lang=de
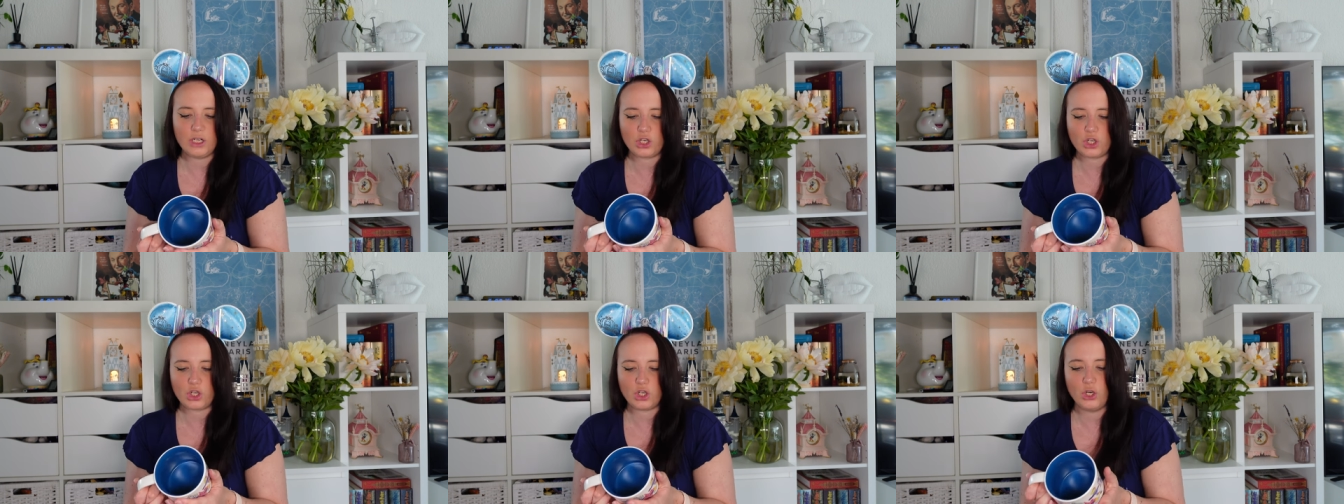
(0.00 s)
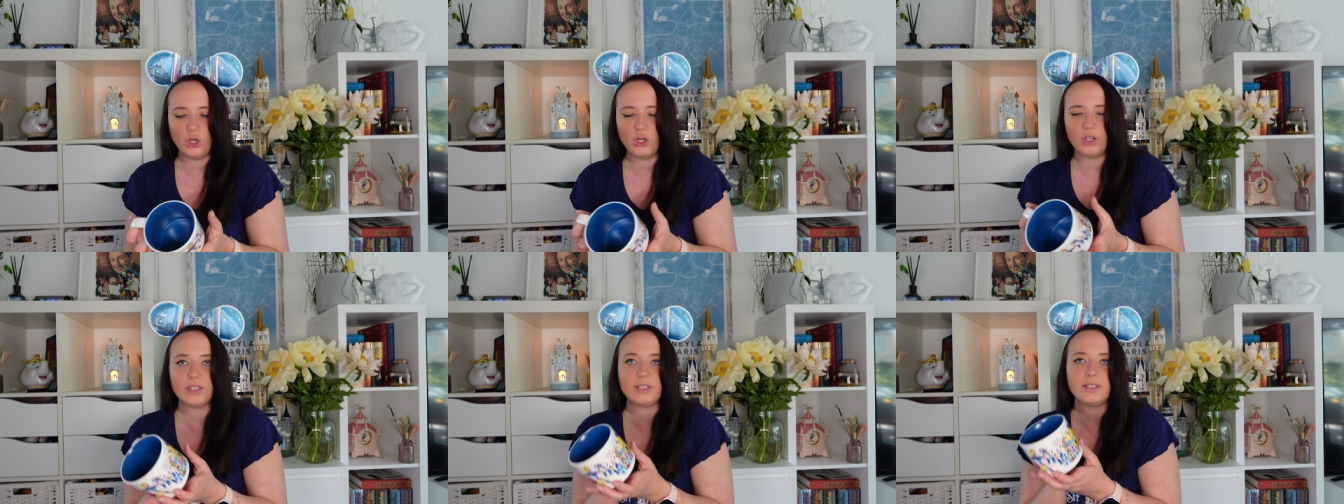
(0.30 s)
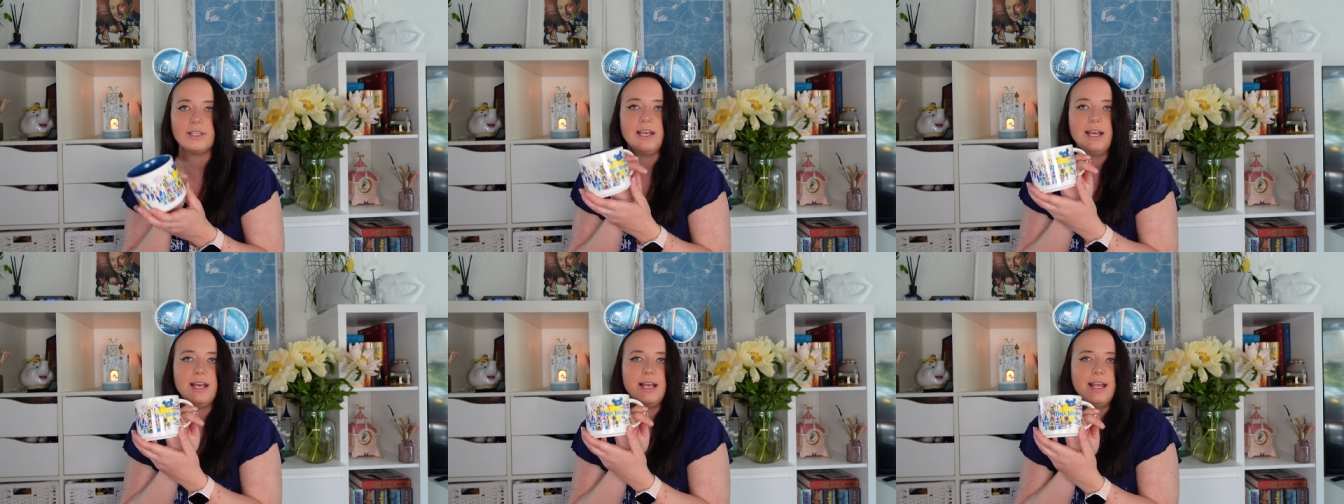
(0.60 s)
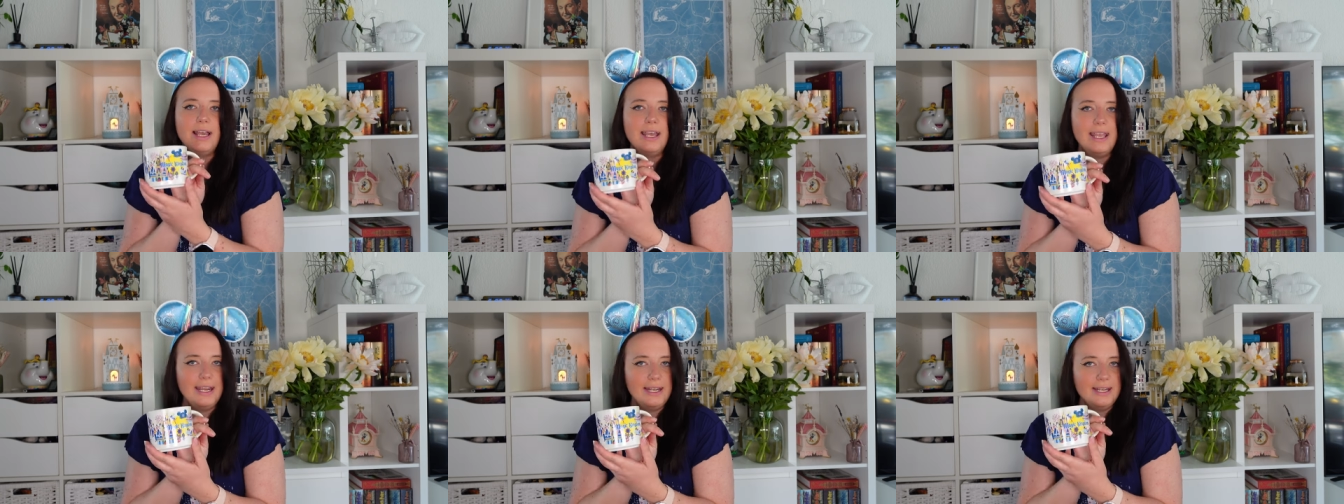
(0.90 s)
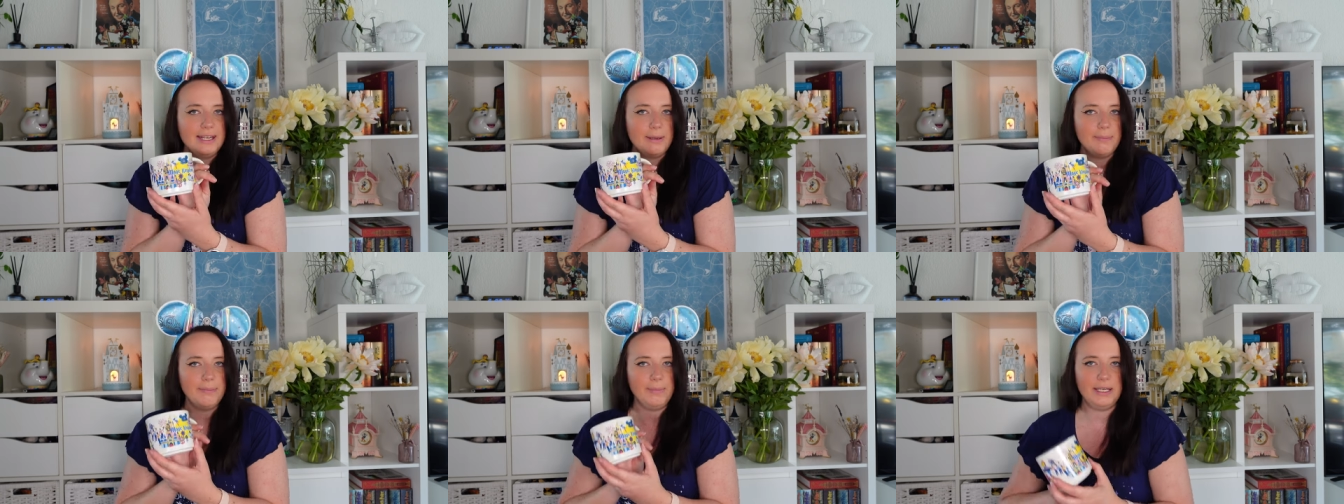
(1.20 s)
Schloss
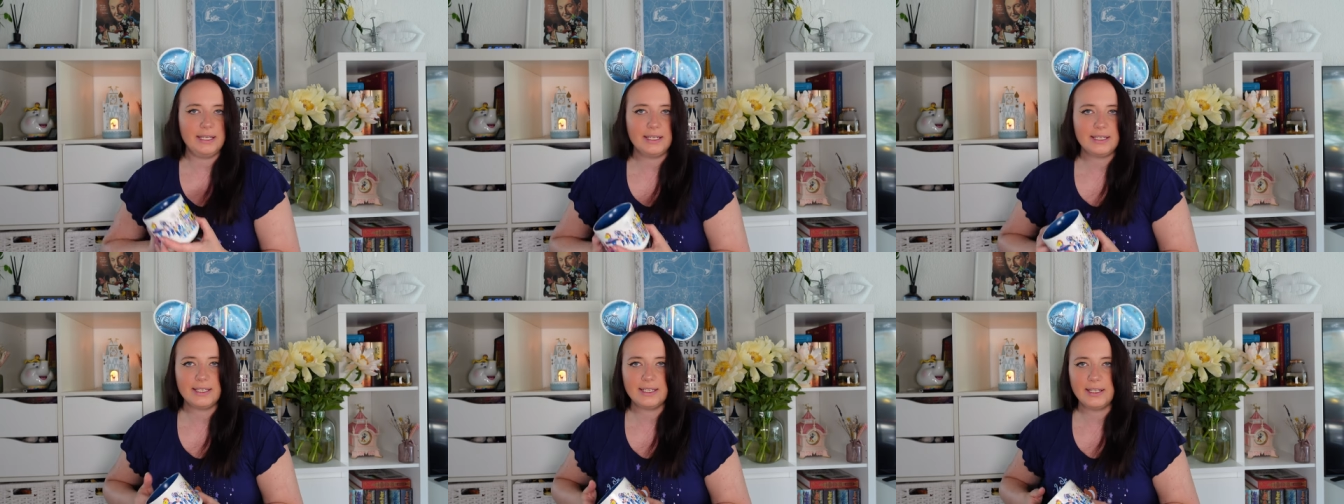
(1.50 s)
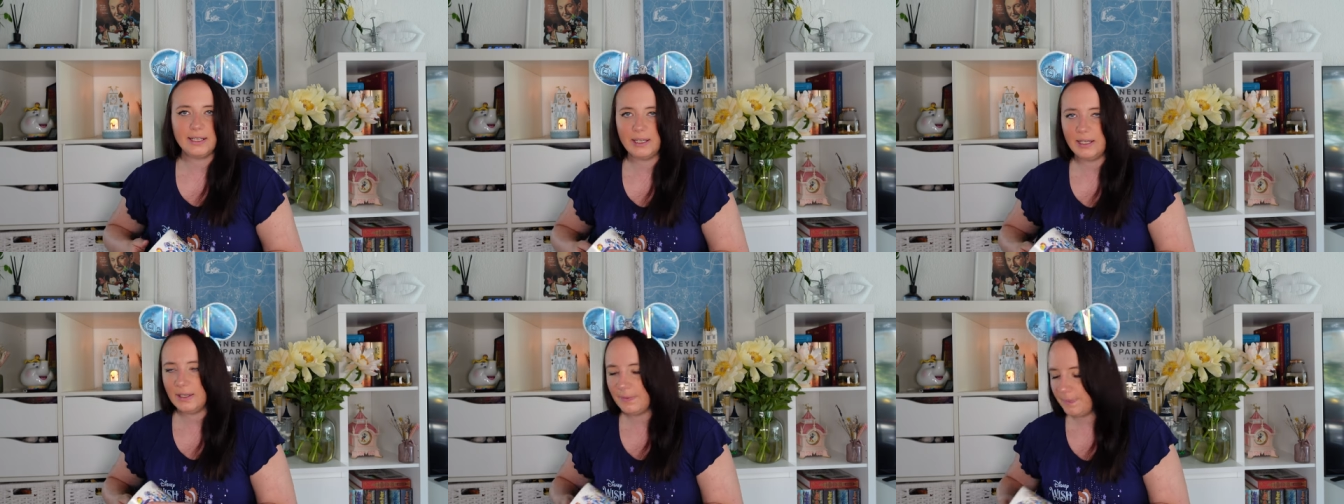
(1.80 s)
in der Mitte.